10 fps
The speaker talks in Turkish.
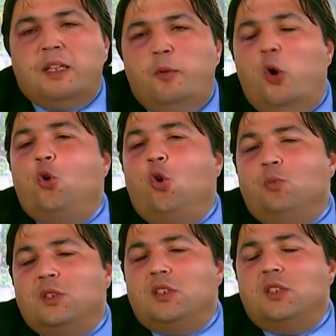Ben de böyle
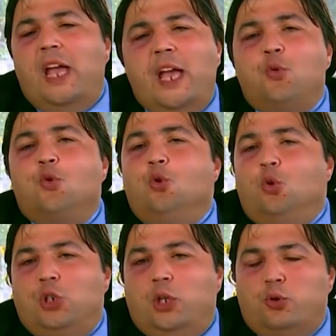olmasın en uygun
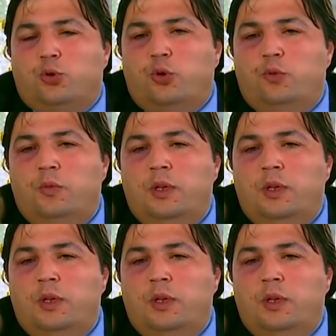olacağını düşünüyorum.